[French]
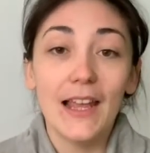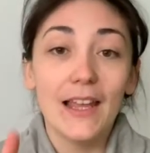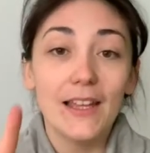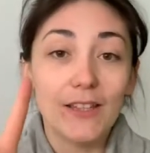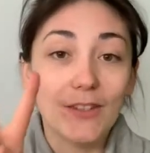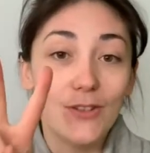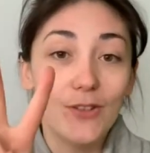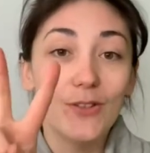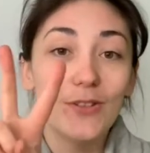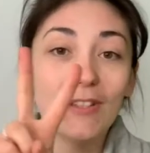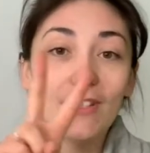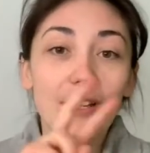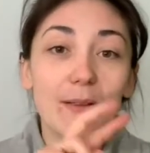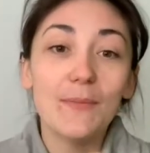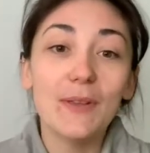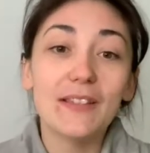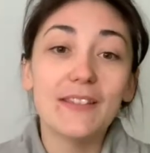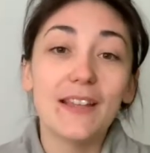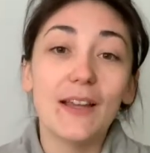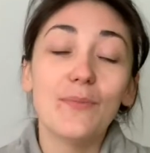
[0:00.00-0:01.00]

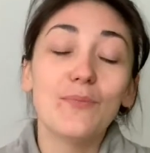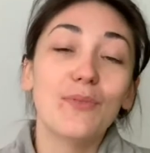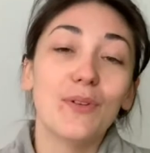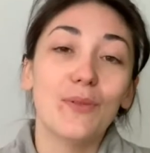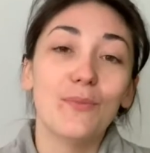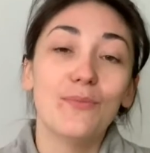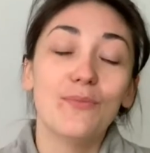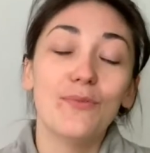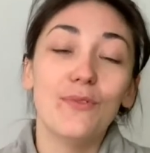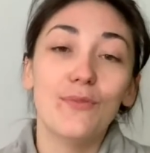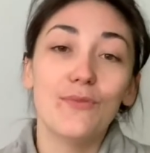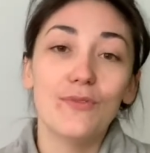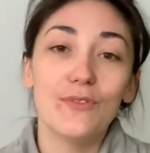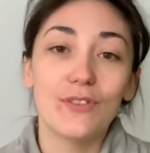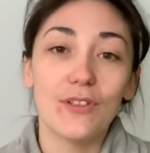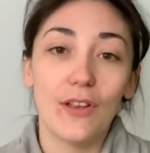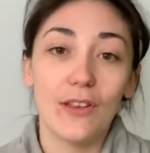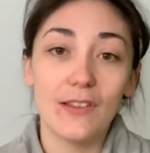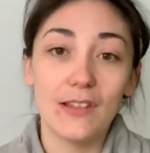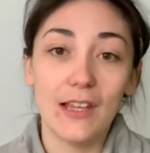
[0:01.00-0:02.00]
Deuxième étape pour vous
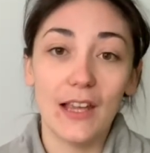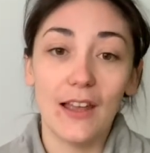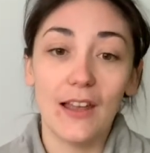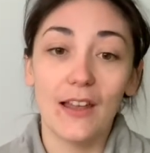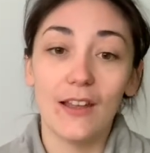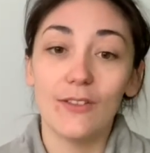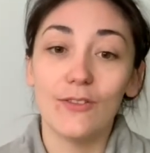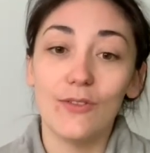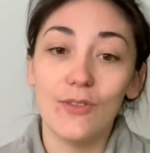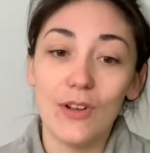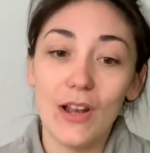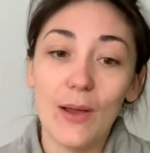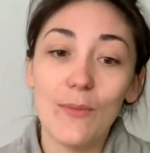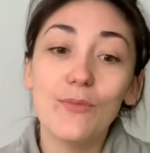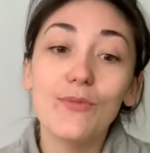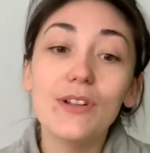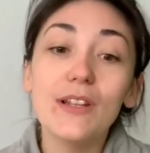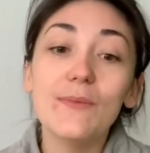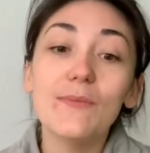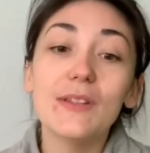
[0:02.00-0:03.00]
sortir de la
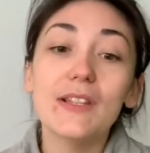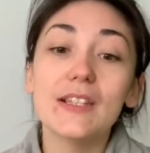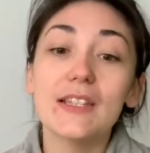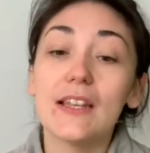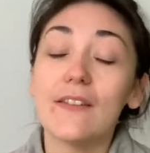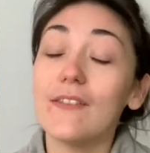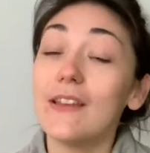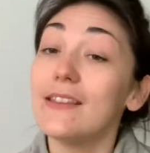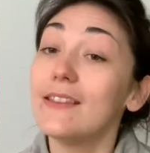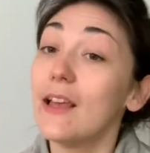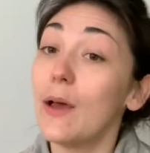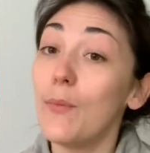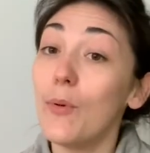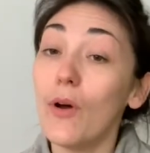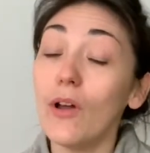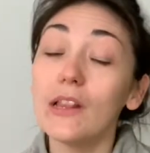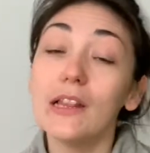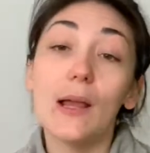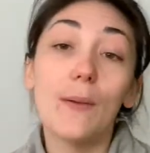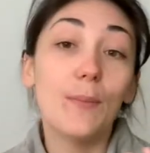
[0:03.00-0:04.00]
boulimie, ça va être
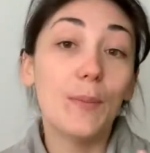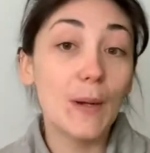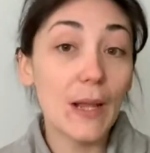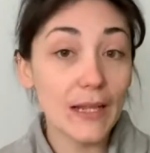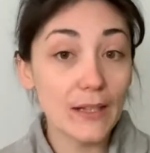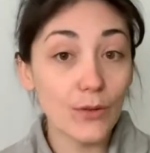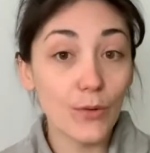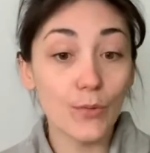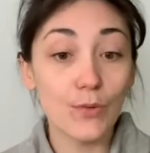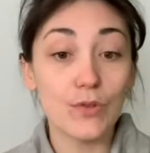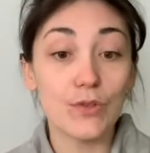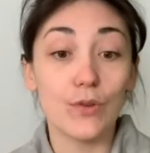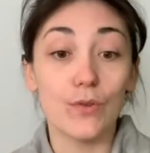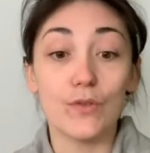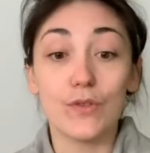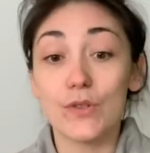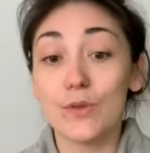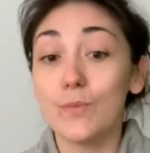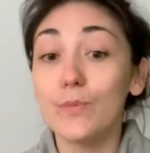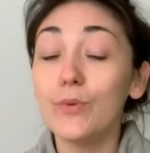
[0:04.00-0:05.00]
d'apprendre la pleine
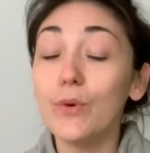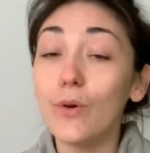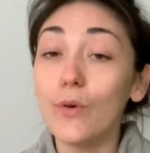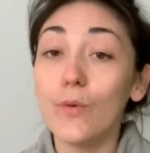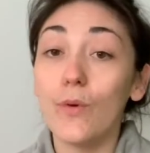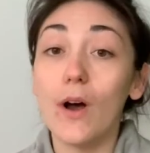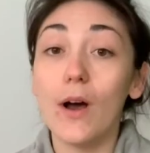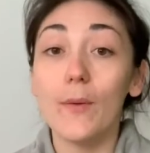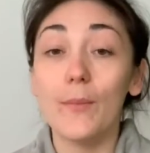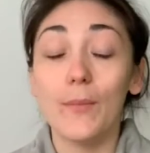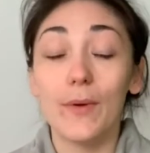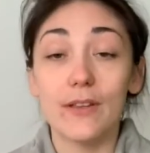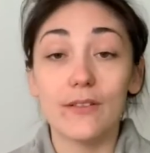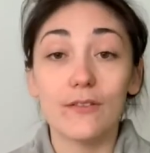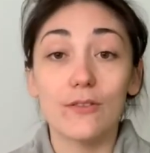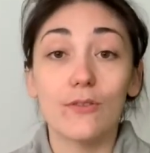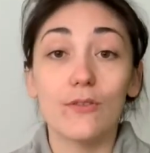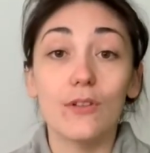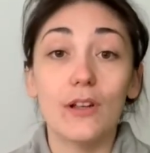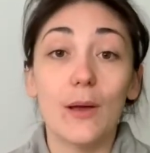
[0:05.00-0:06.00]
conscience. Pourquoi
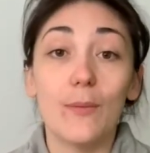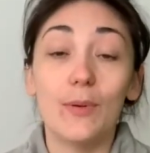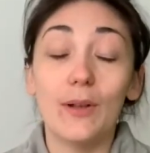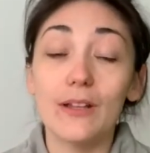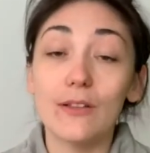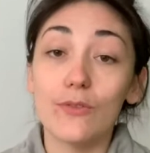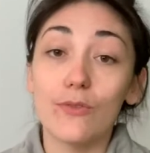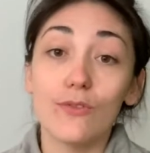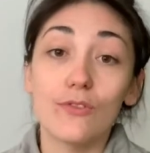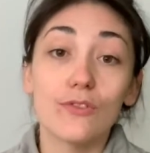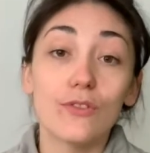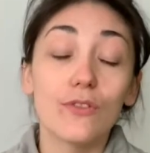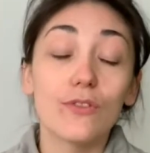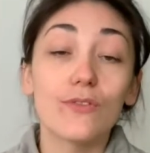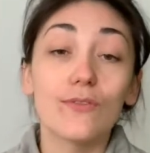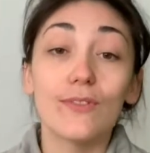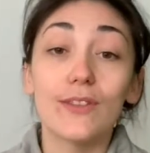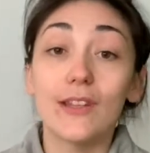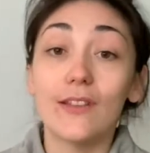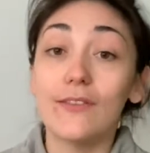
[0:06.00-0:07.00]
Parce que la pleine
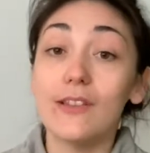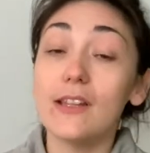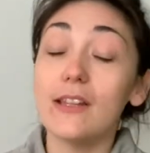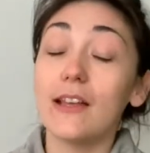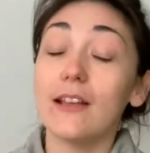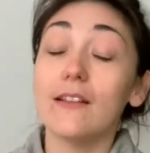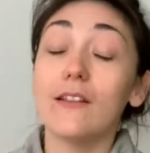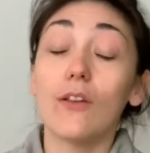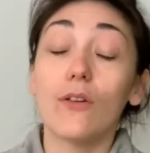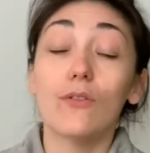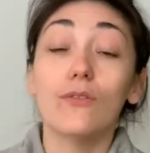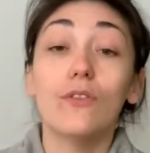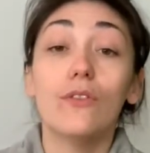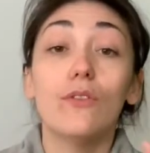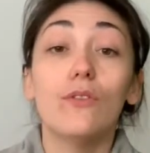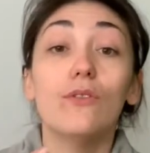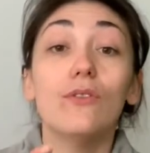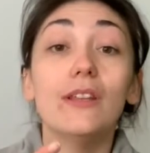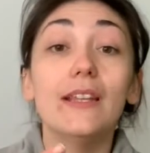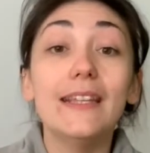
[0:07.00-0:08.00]
conscience vous invite à être
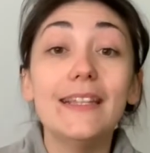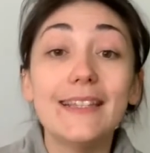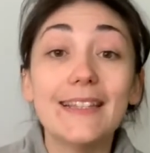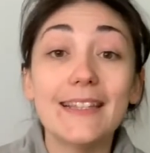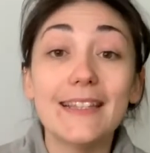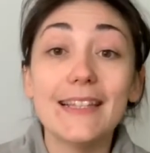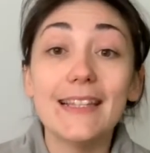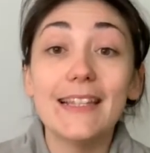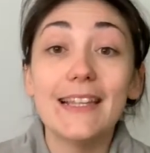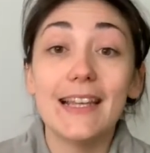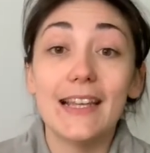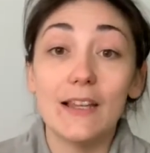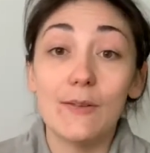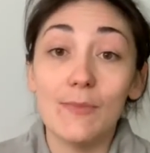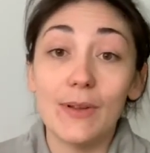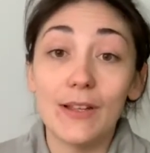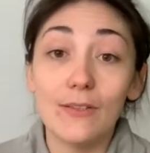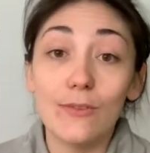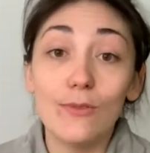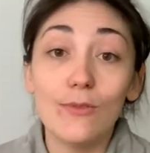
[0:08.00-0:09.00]
dans le ici et
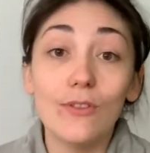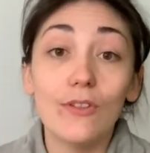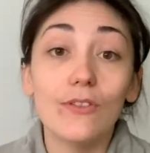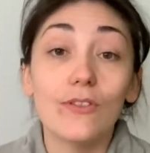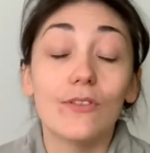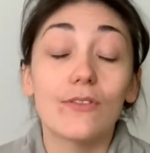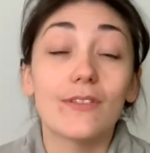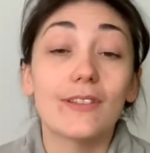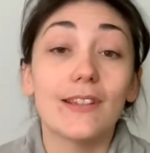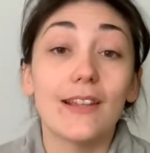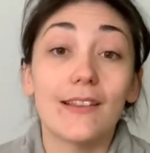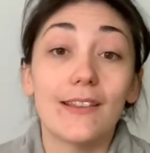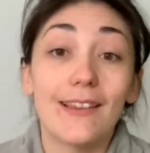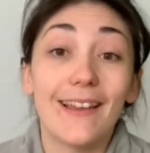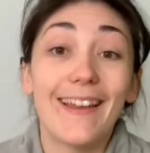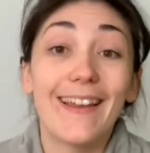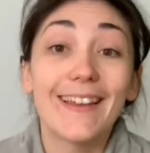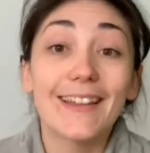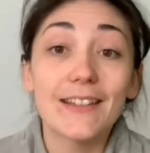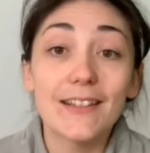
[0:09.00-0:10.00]
maintenant, dans
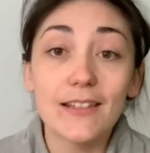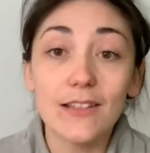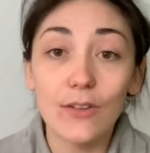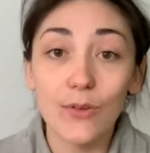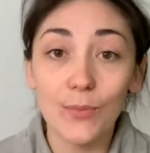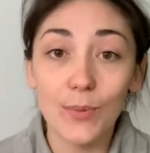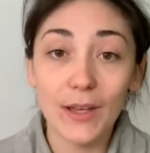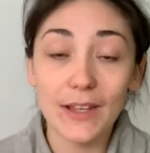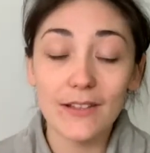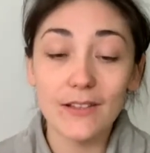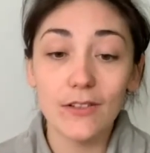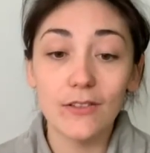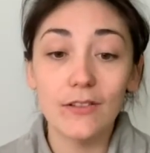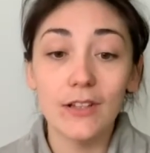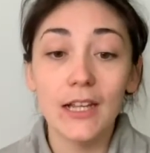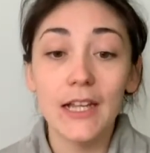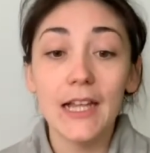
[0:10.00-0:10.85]
cet instant présent,